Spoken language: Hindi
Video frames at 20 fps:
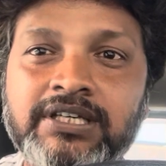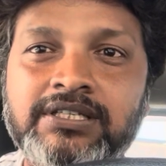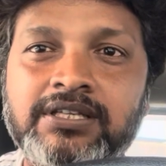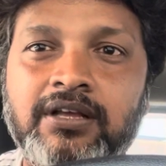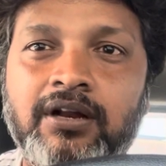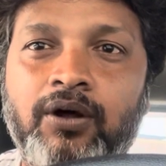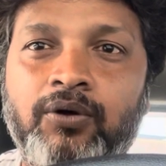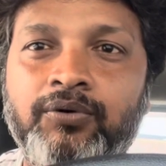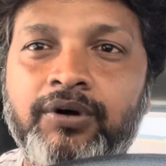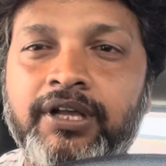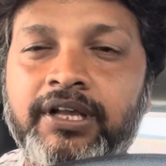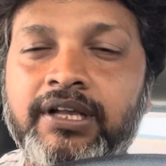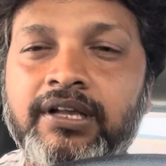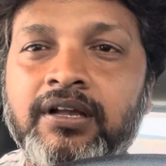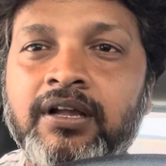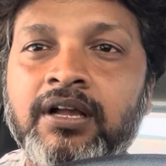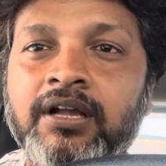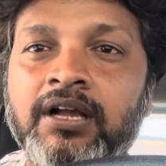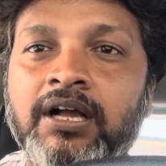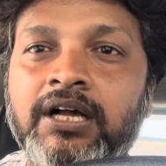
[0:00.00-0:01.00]
सराउंडिंग
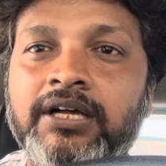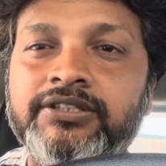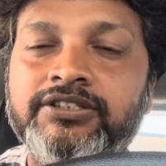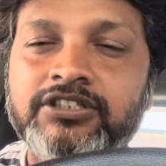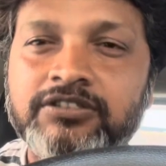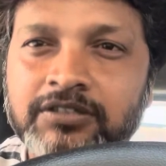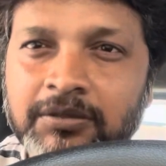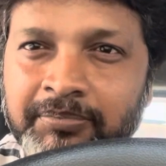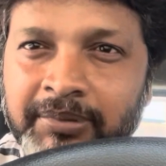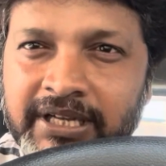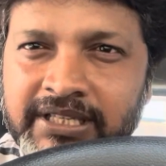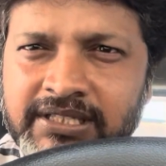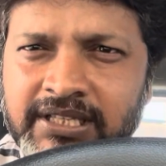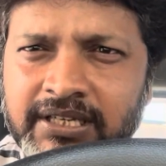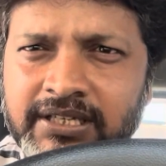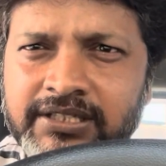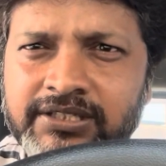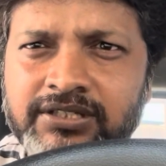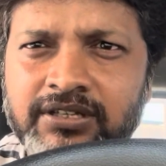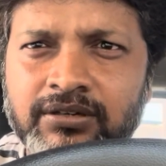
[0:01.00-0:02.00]
जिसे पैसे
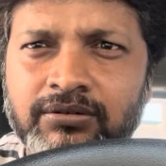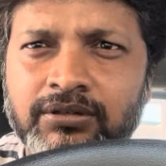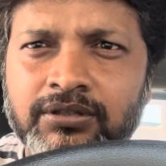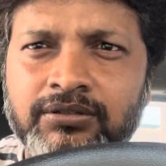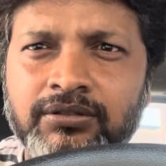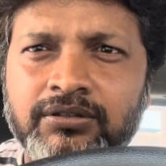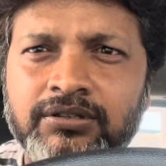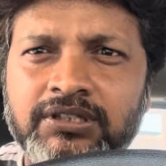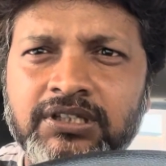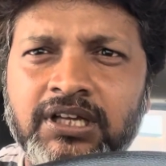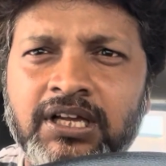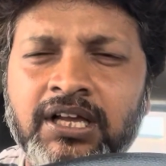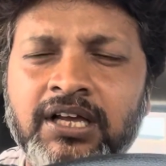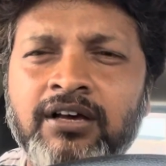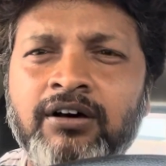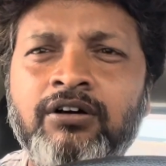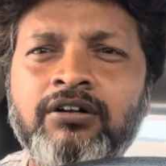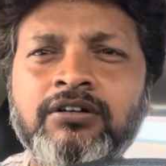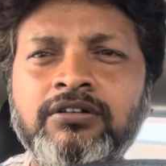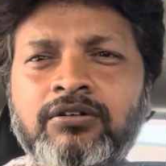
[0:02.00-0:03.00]
की ज़रूरत होती है
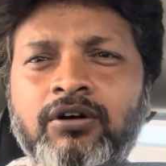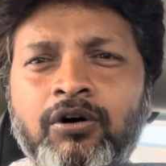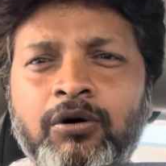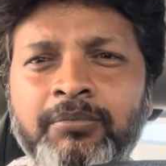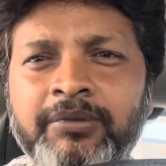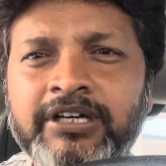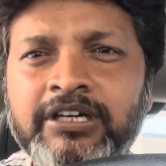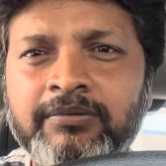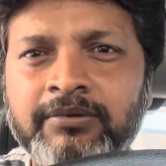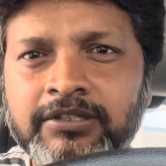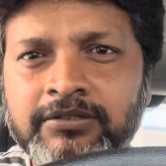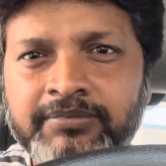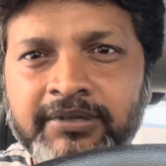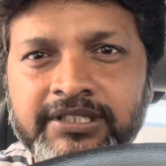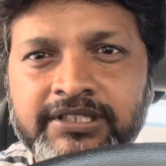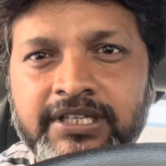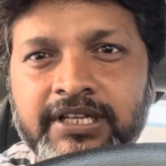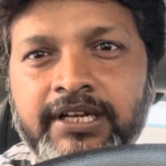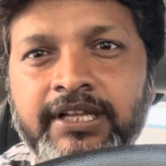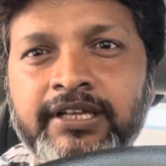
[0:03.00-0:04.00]
और गवर्नमेंट के पास
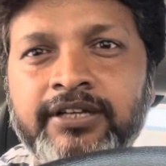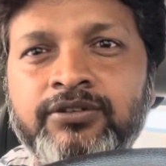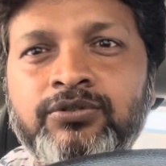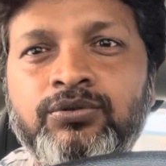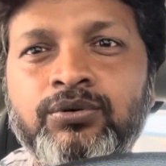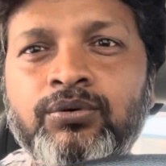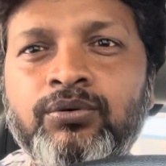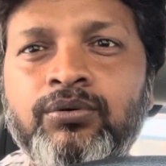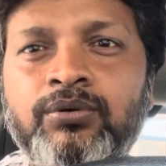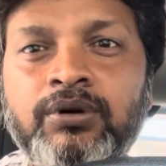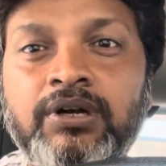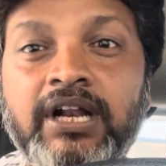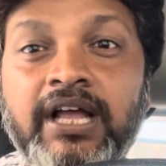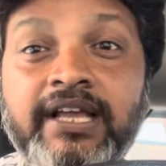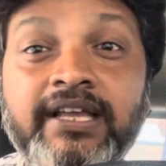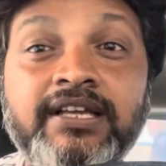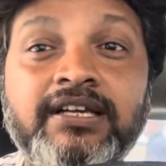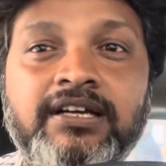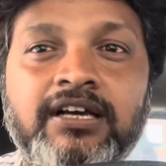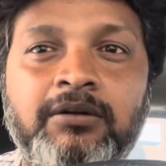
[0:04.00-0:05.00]
पैसे नहीं है तो वो
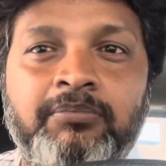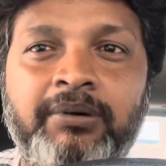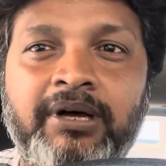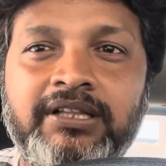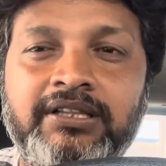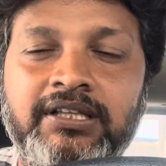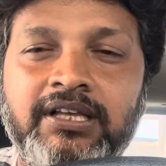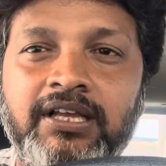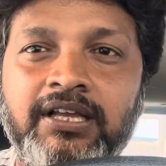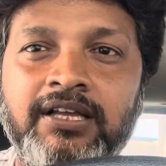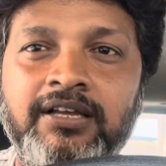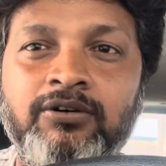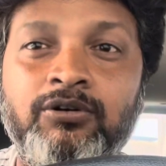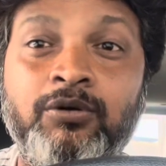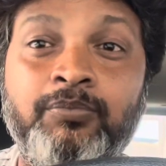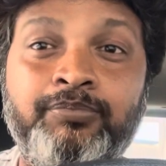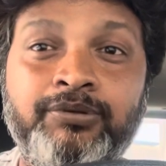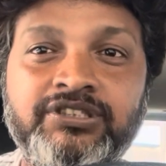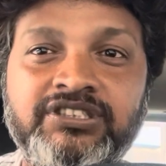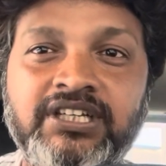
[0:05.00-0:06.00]
नहीं कर पाते हैं और
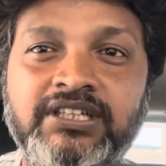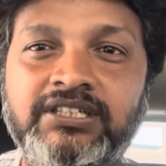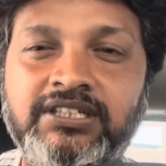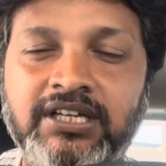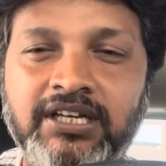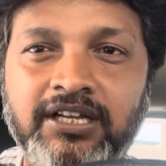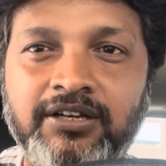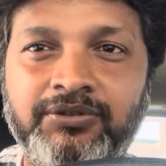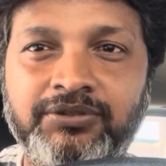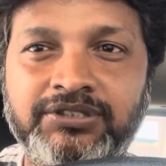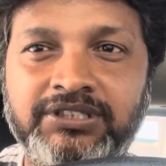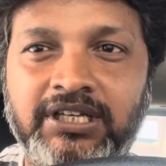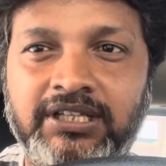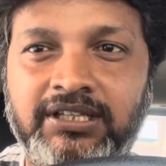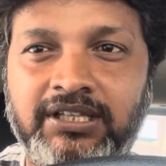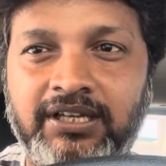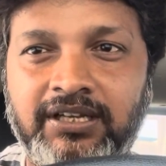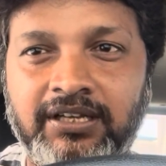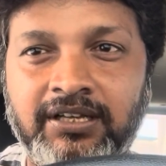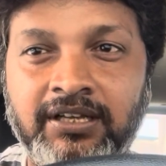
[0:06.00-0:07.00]
प्रोजेक्ट डिले हो
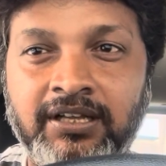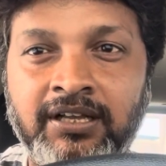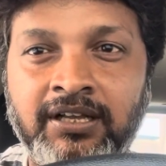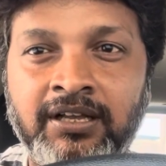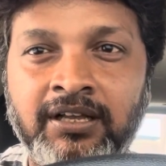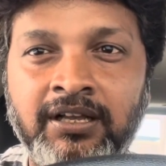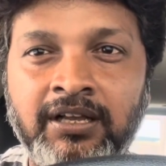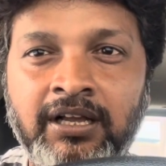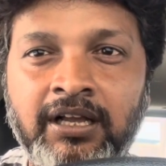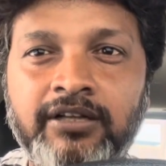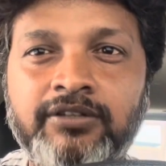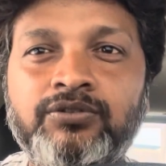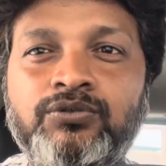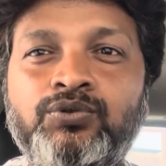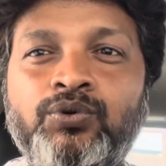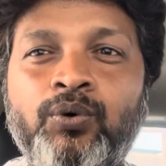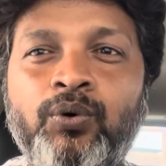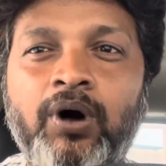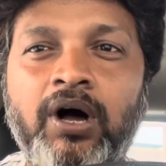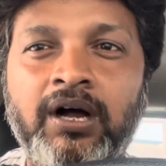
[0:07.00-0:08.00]
जाता है
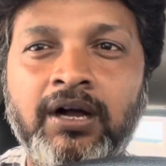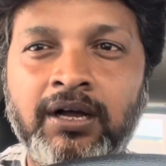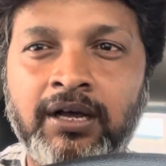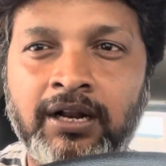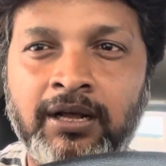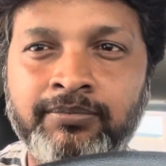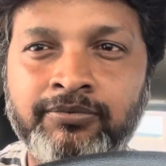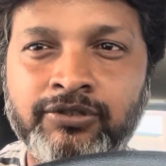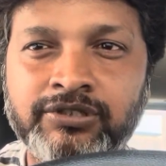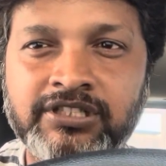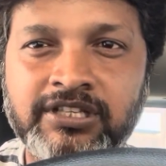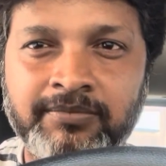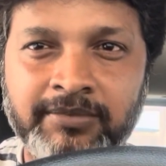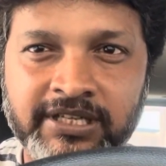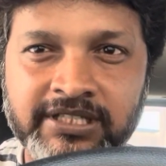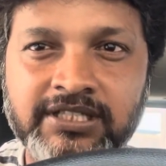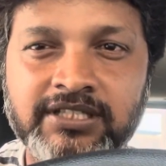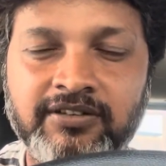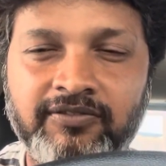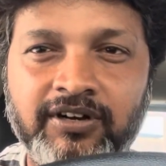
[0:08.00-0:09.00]
तो अगर आपको
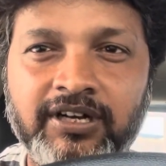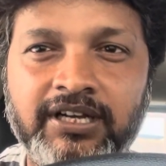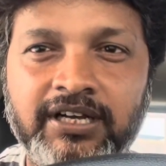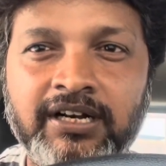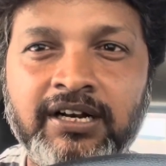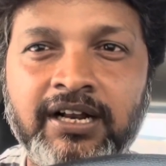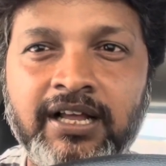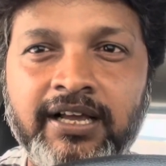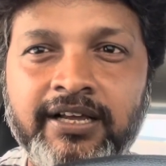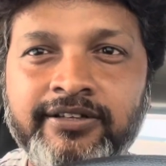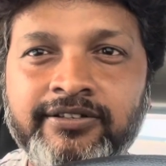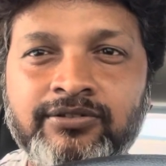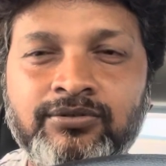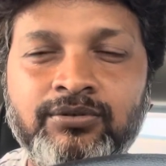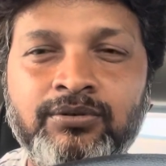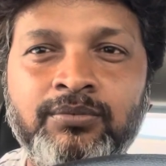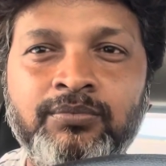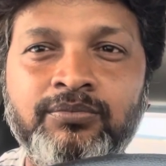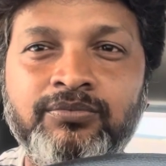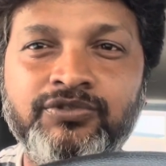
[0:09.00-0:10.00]
समाज सेवा करना है
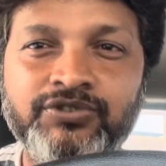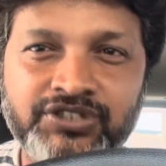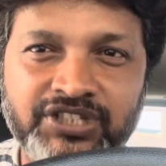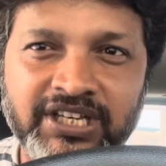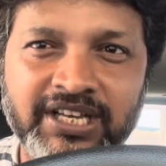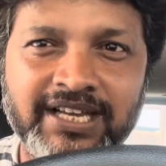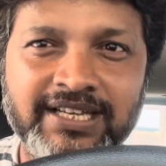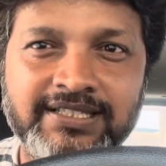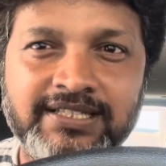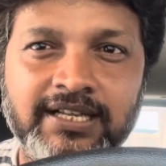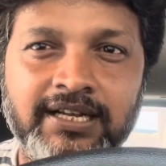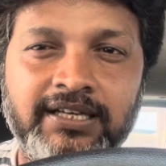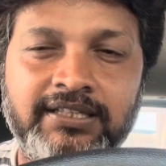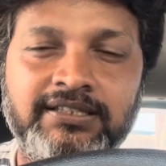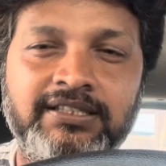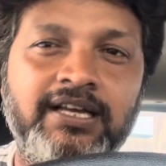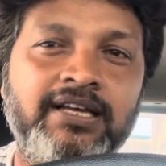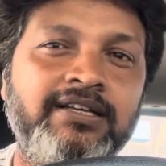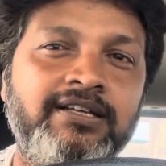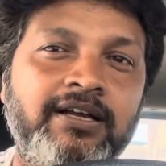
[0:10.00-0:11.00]
तो मुझे ऐसा
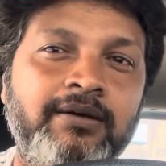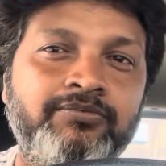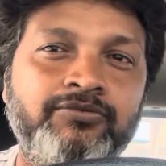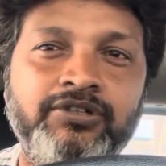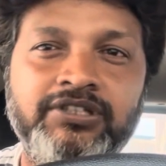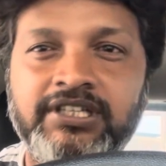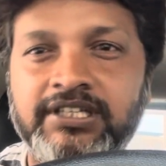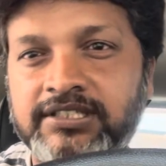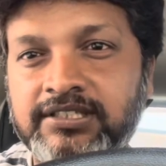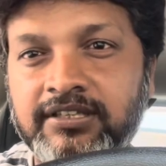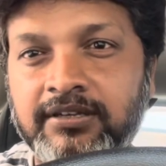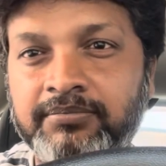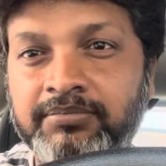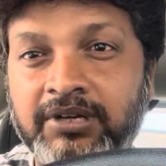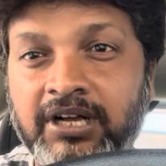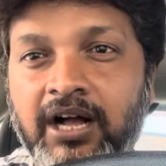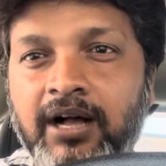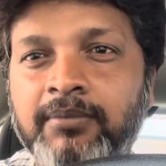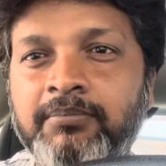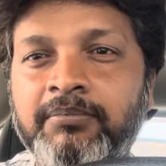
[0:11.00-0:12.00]
लगता है कि आपको ये सब
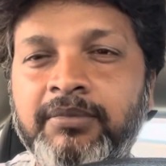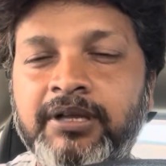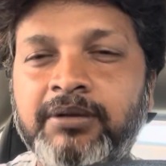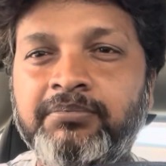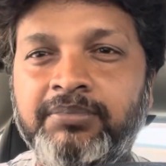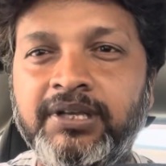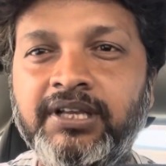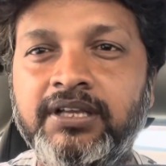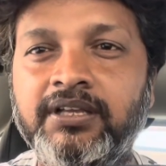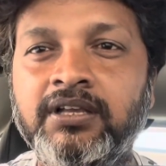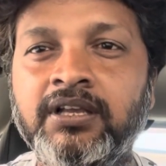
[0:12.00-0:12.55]
काम में भी